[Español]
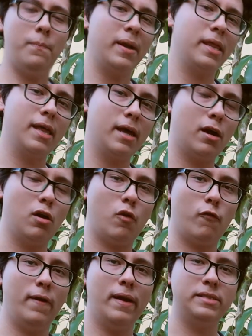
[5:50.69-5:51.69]
pérdida de
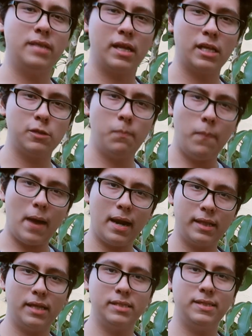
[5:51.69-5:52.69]
clorofila en ciertas
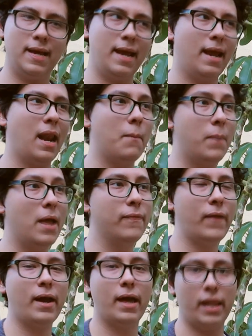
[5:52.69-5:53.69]
partes de la
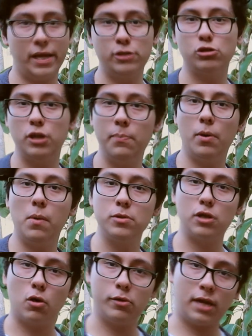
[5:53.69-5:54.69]
planta, que de hecho sí
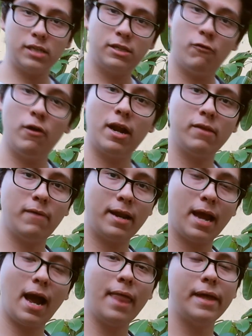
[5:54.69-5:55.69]
podemos encontrar chifleras
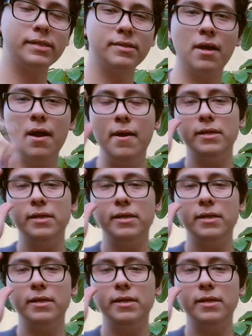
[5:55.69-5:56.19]
variegadas.